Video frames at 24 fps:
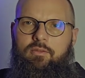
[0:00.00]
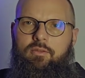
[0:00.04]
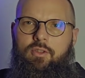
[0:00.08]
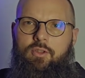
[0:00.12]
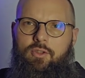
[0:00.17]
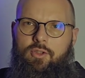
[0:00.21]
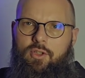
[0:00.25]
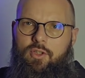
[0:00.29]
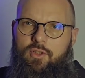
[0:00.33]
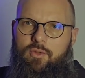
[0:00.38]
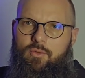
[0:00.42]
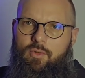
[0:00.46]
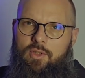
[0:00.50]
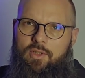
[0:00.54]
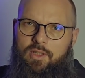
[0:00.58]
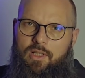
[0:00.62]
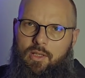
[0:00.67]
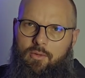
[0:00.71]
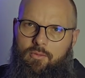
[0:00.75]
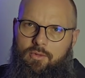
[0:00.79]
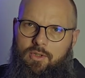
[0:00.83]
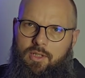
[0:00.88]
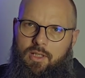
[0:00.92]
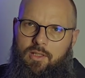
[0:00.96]
że zło
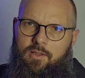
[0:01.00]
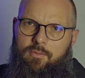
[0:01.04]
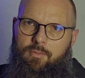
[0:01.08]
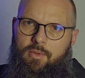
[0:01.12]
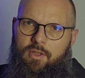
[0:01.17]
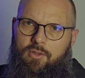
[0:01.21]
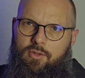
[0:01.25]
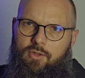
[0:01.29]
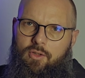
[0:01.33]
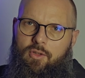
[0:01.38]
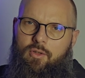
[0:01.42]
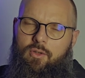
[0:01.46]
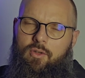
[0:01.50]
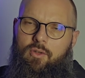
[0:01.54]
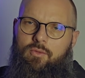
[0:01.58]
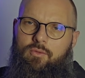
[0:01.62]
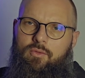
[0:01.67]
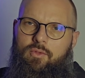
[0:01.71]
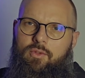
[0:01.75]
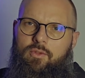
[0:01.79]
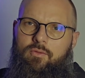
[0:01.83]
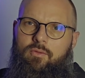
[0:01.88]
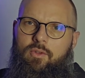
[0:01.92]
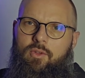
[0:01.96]
cały czas będzie
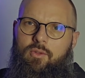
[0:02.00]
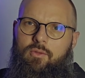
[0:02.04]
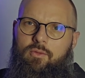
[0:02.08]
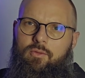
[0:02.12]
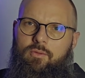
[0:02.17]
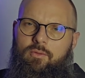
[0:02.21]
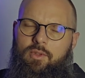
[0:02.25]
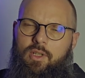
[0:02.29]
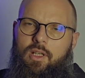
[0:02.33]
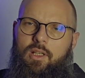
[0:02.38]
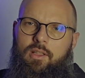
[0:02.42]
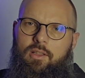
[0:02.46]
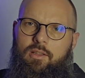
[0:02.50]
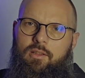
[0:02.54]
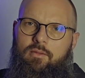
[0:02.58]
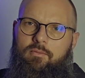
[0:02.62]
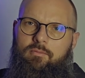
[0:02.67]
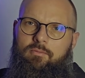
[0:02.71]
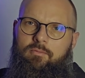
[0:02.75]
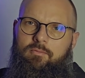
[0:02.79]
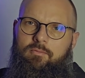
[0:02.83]
krążyć wokół niej.